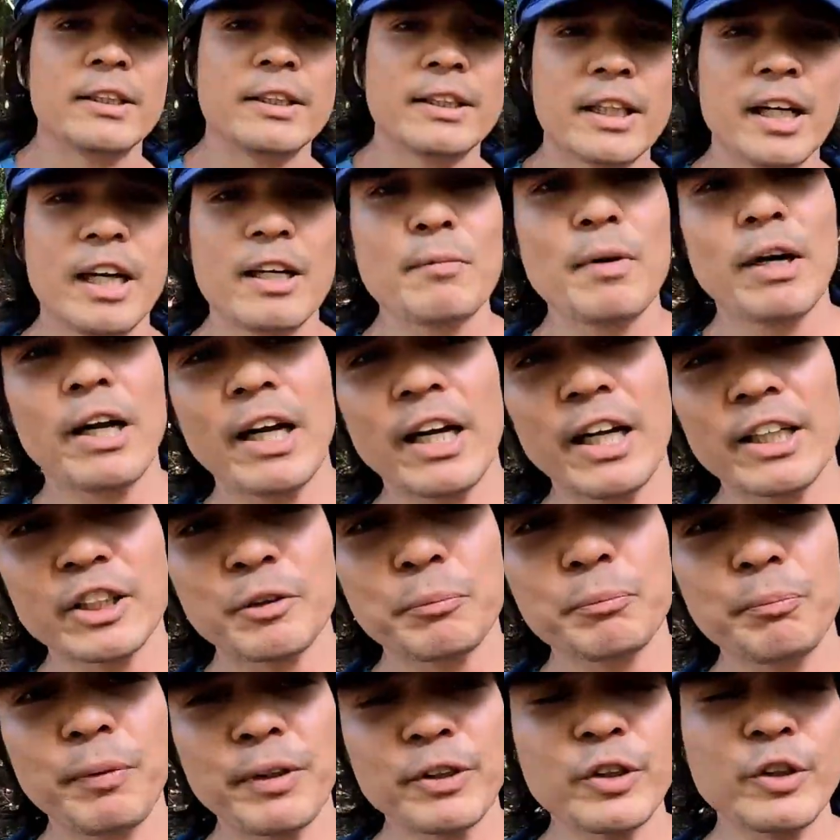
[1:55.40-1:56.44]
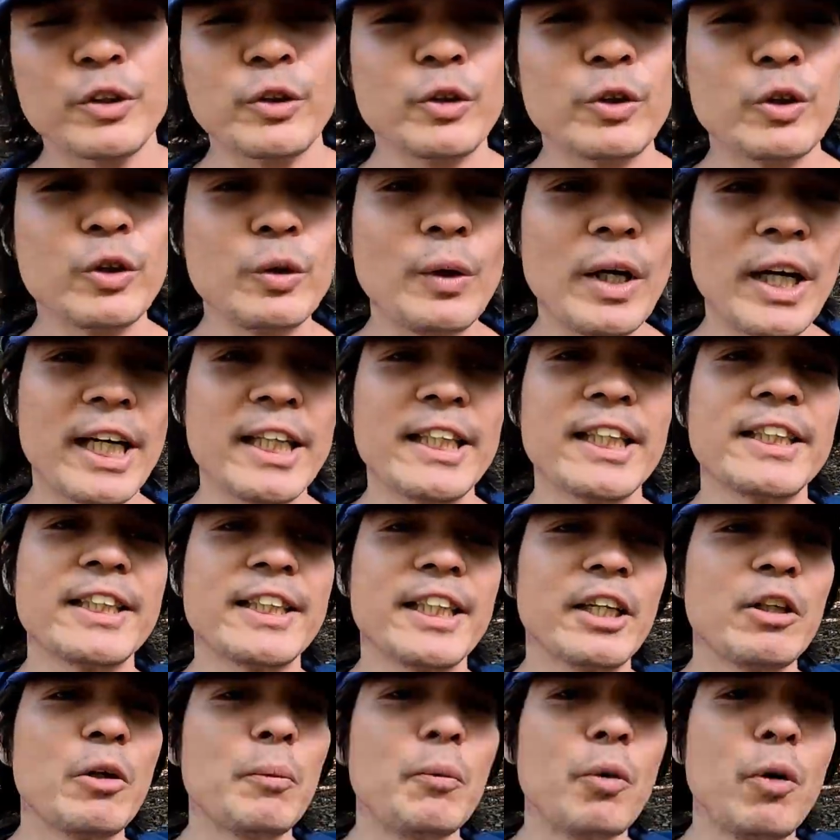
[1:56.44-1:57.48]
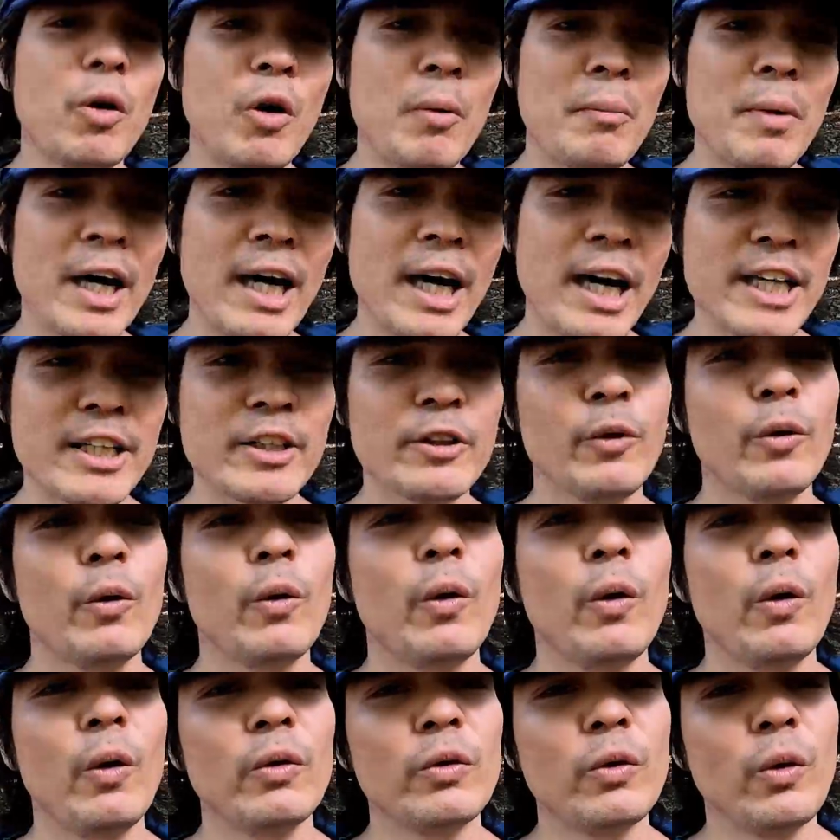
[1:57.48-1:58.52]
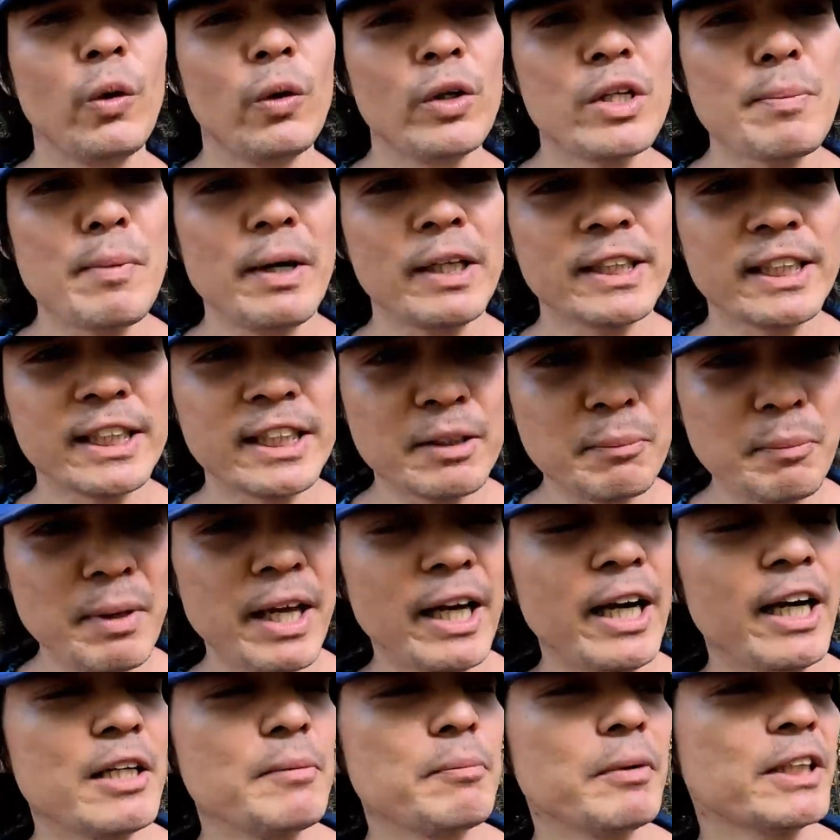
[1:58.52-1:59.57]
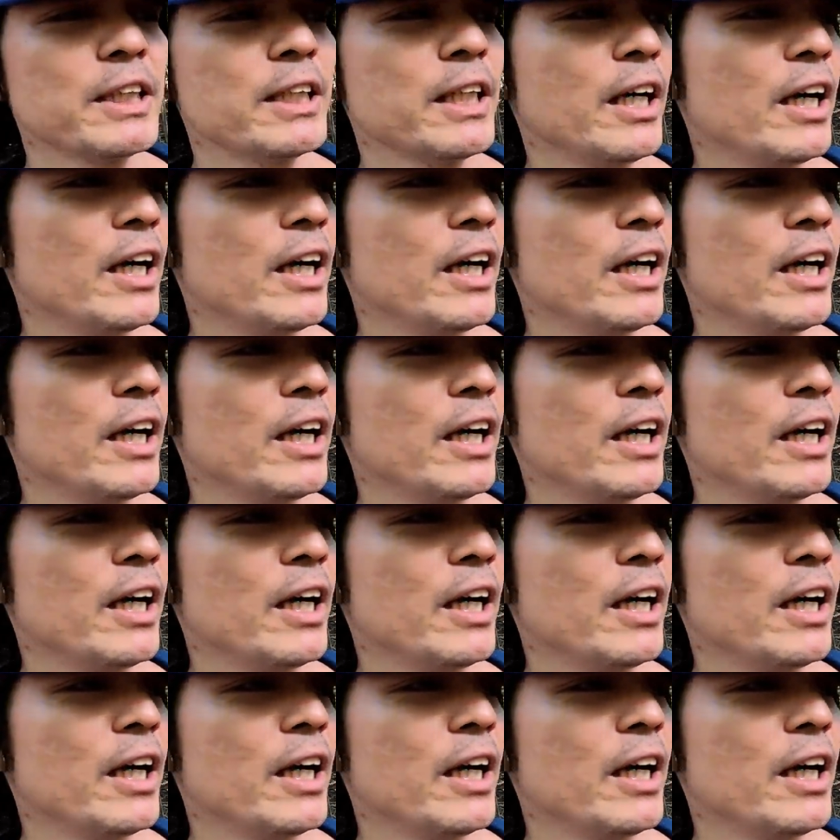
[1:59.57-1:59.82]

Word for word: じゃあ今から出発するわけですけども、まあ、ガイドの今説明がありまし